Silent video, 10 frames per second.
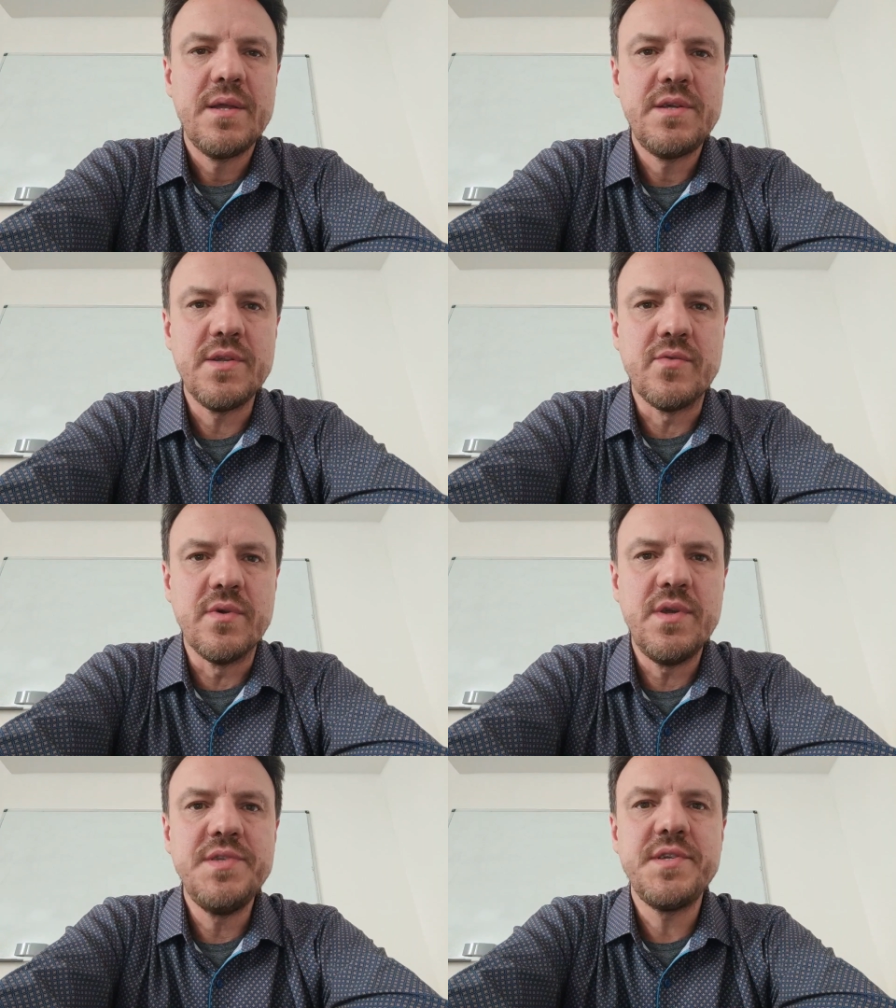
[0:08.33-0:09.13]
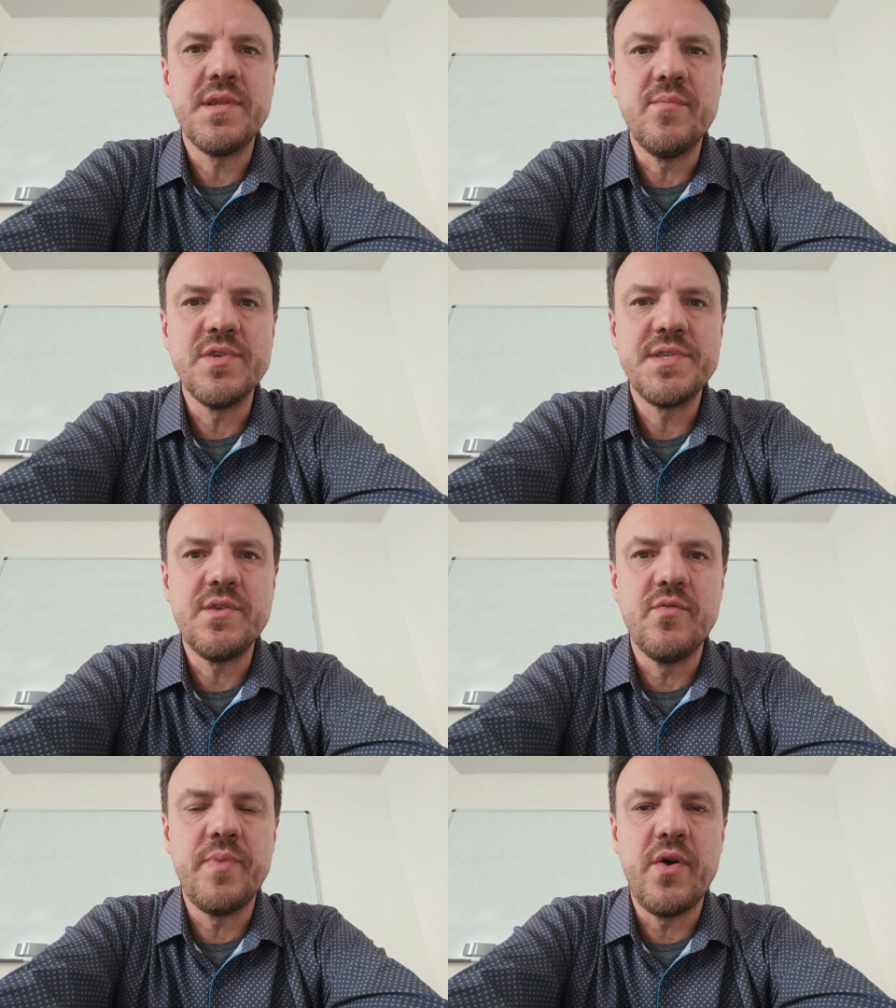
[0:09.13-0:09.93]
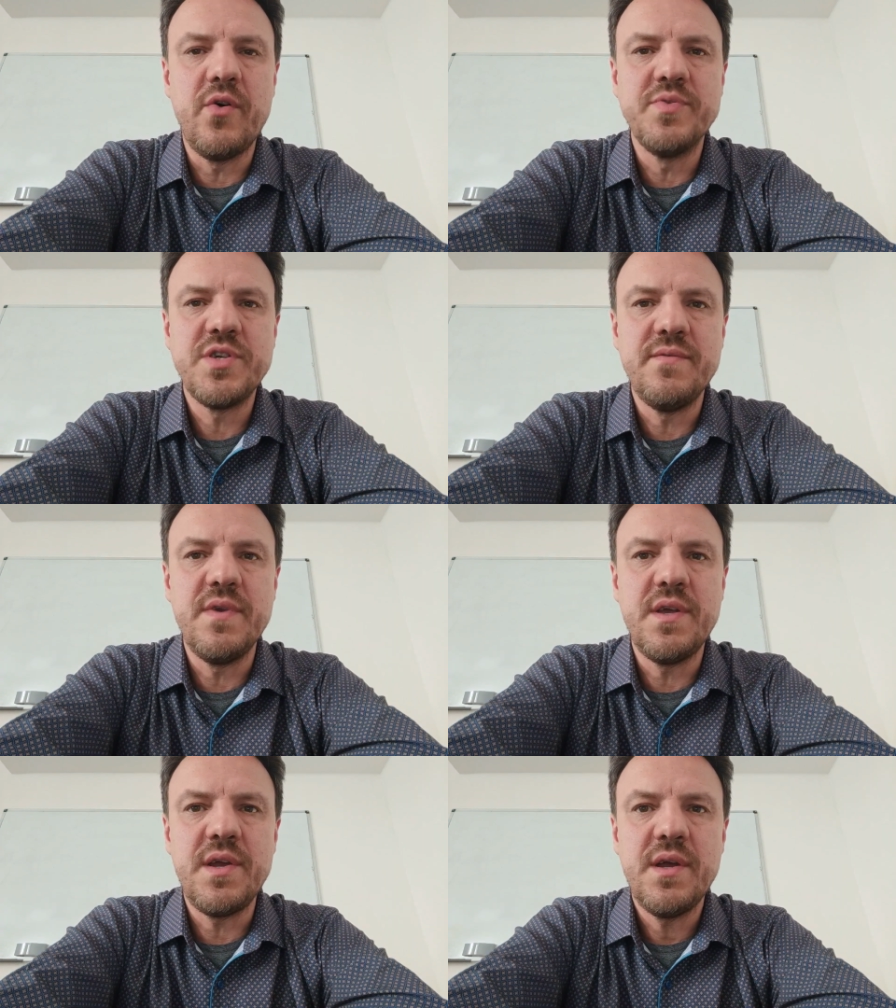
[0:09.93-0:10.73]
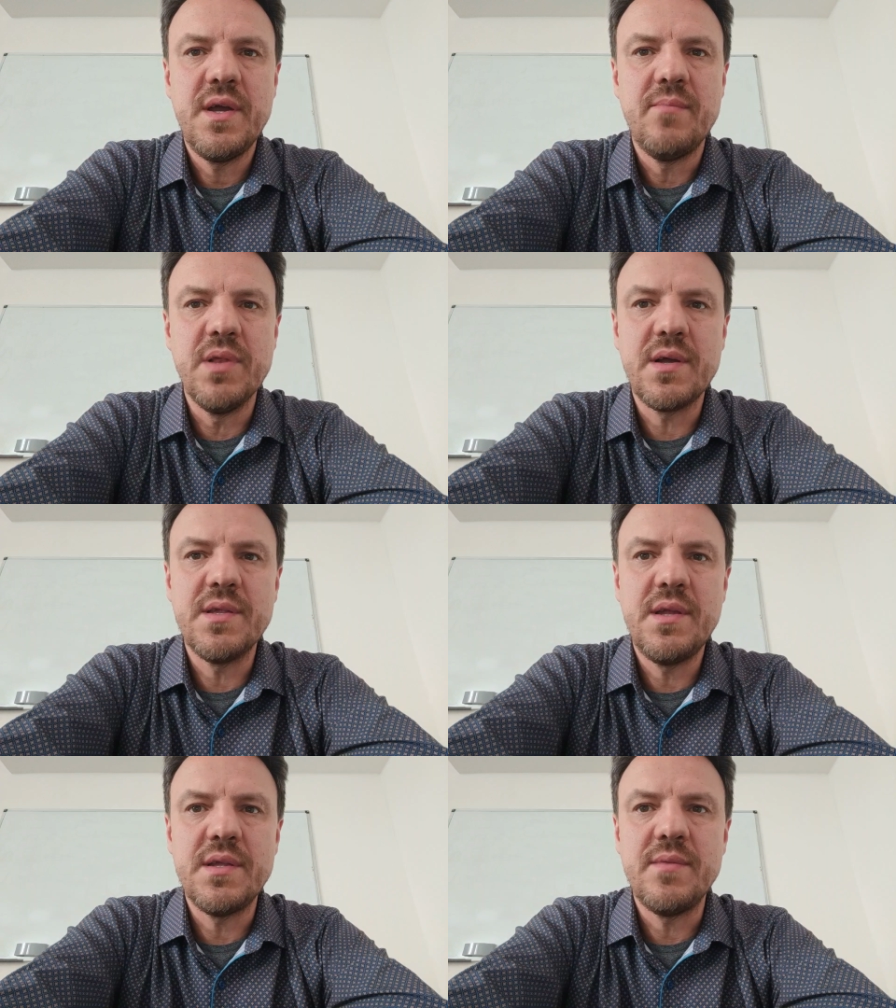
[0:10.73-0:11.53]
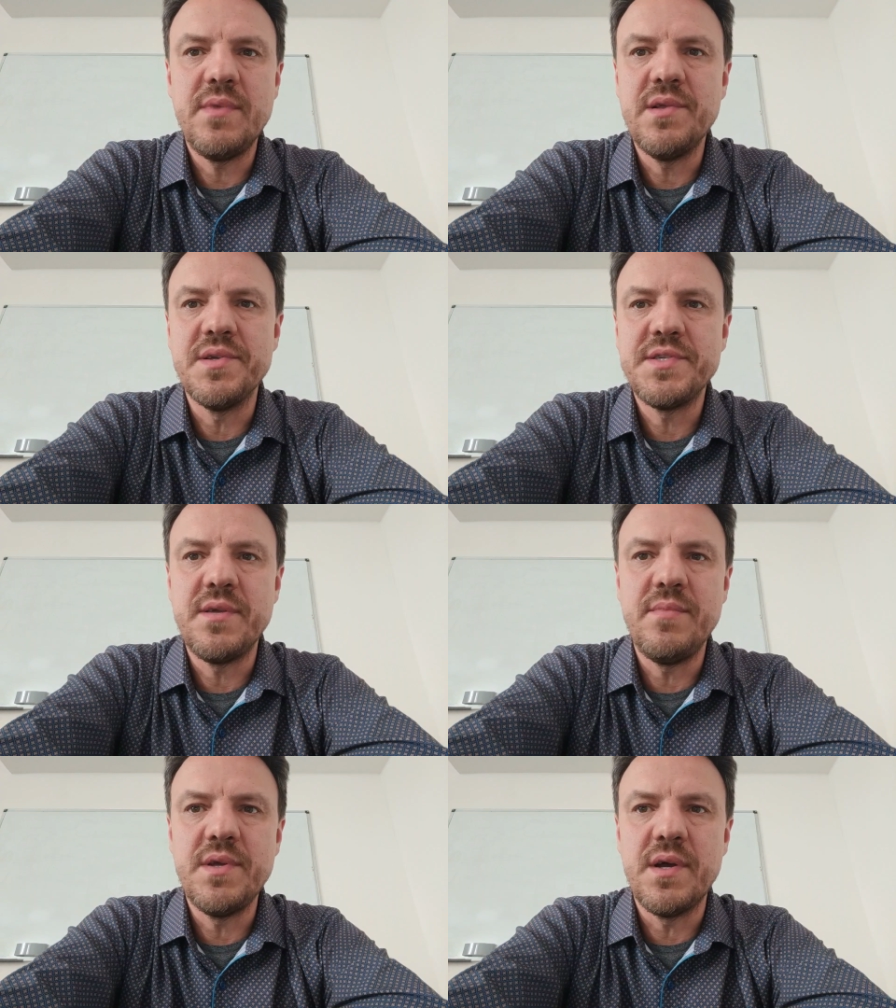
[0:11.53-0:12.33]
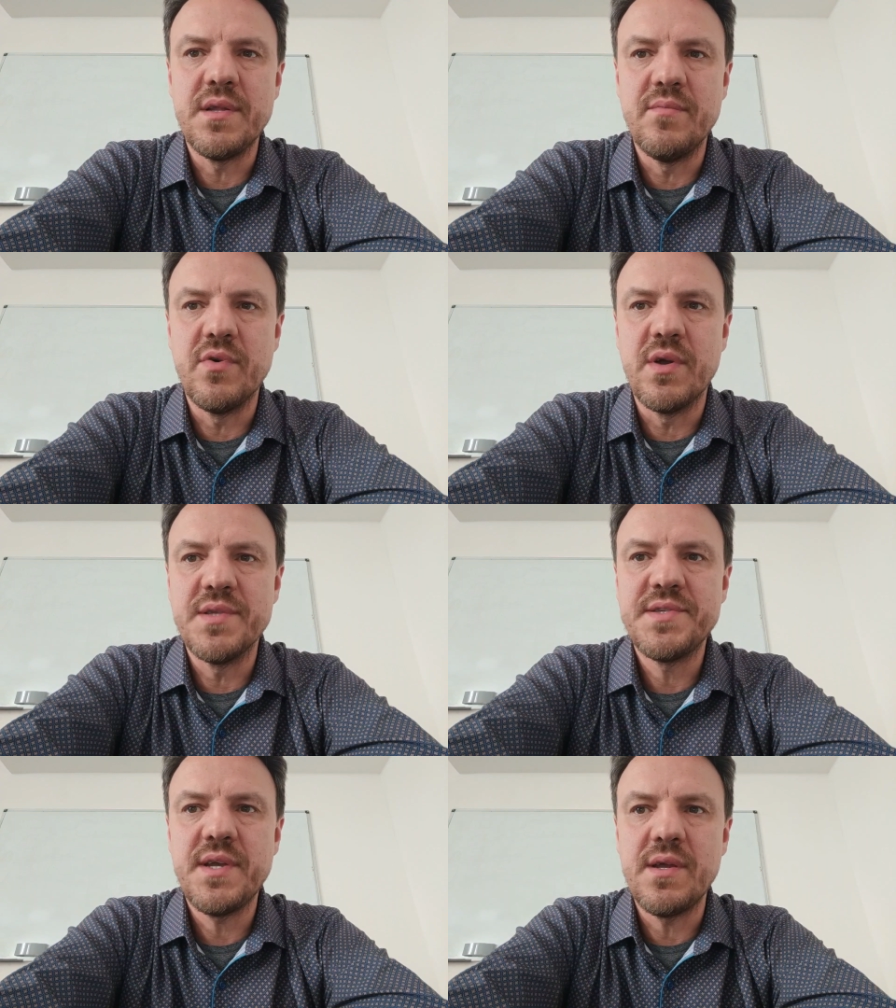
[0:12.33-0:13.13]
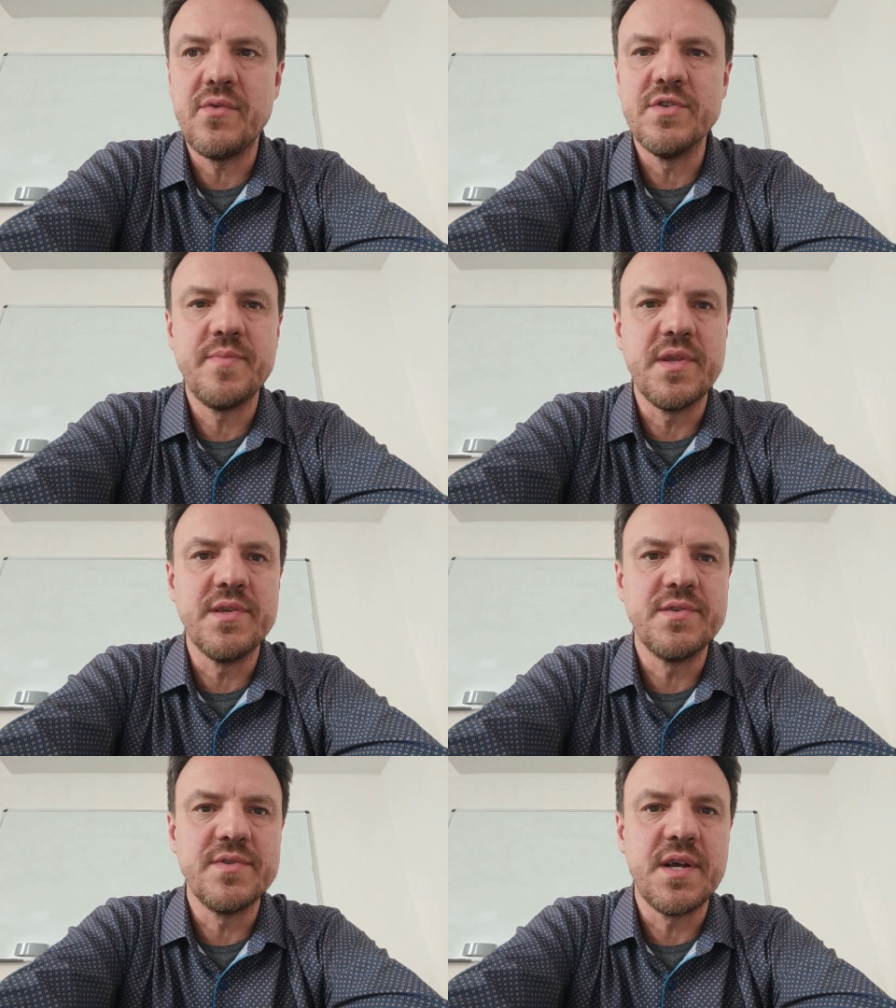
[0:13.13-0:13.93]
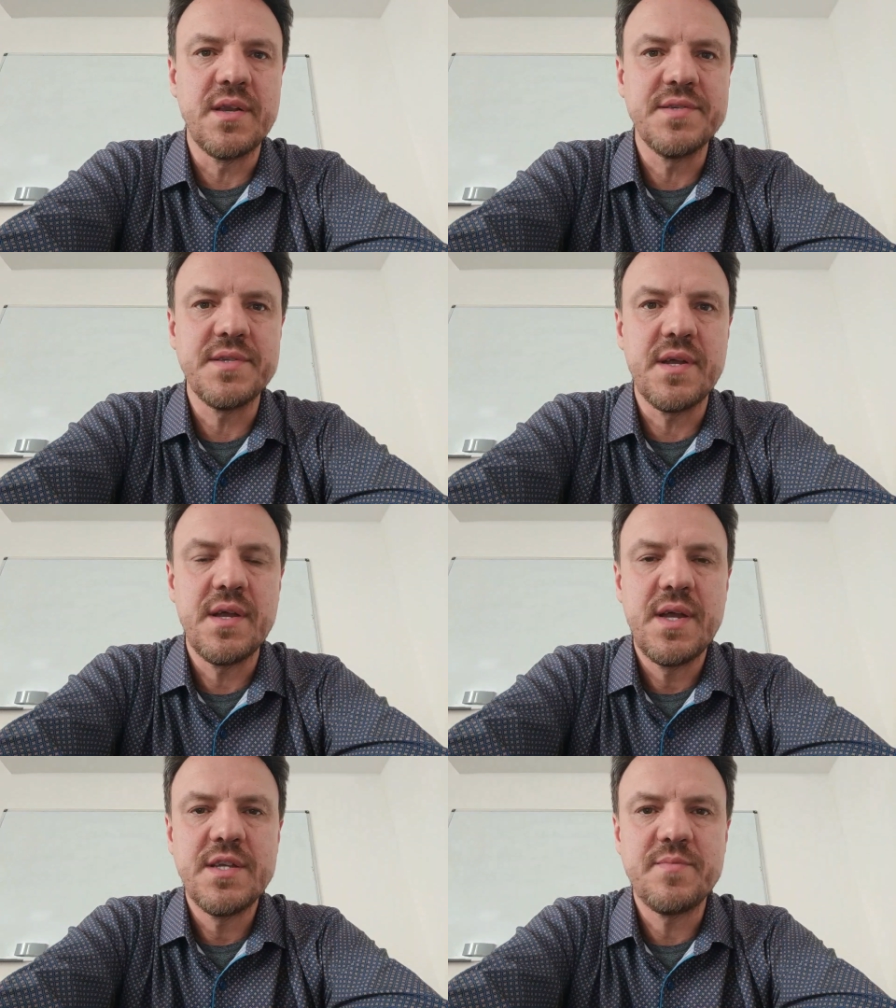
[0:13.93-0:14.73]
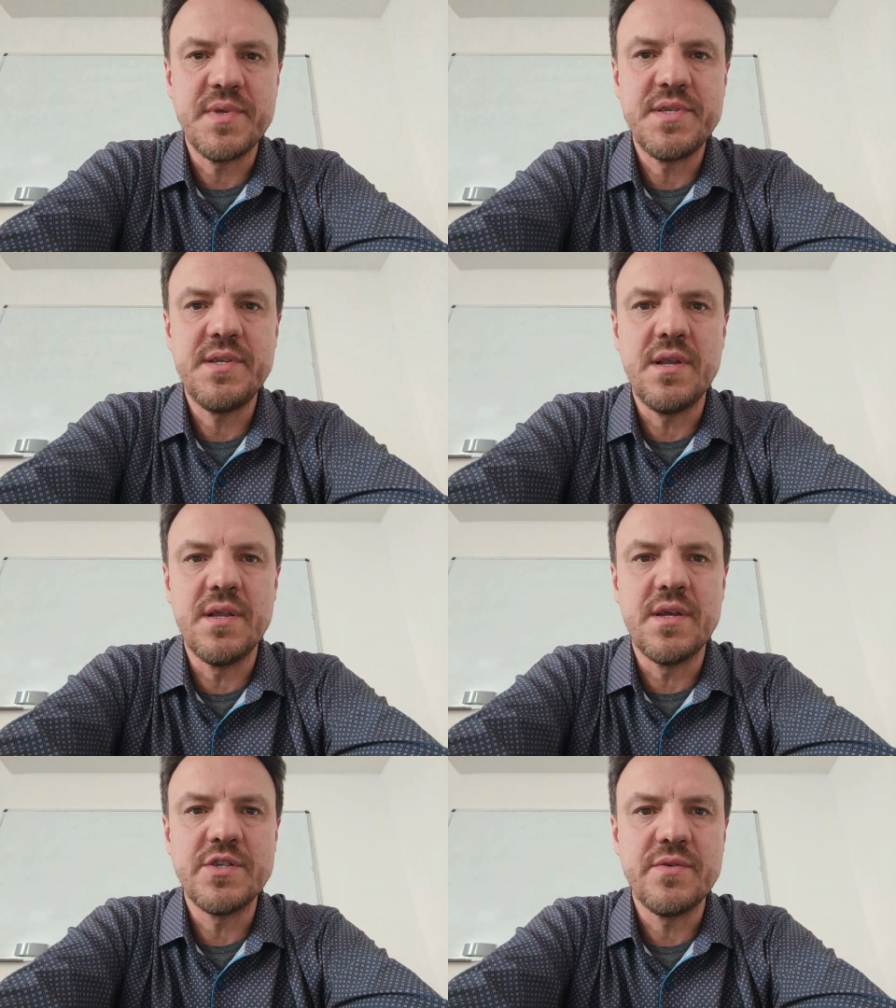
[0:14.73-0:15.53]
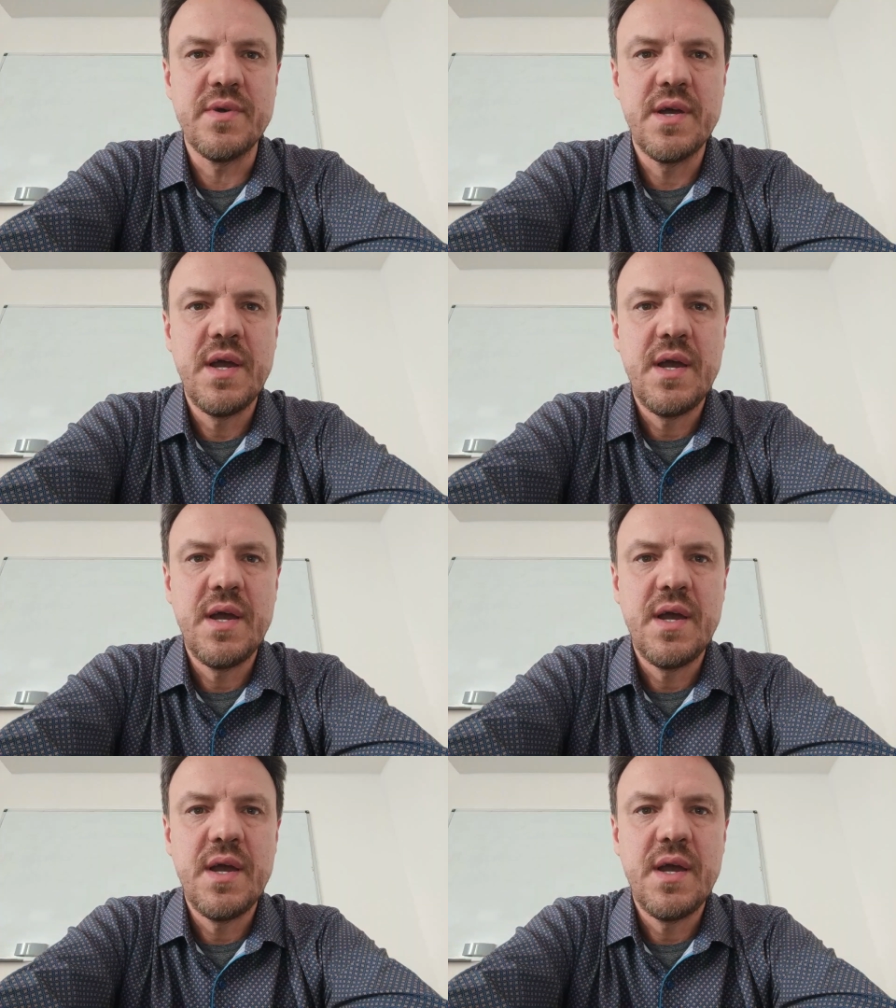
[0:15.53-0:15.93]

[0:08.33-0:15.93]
Титу, истинному сыну по общей вере, благодать, милость и мир от Бога Отца и Господа Иисуса Христа, Спасителя нашего.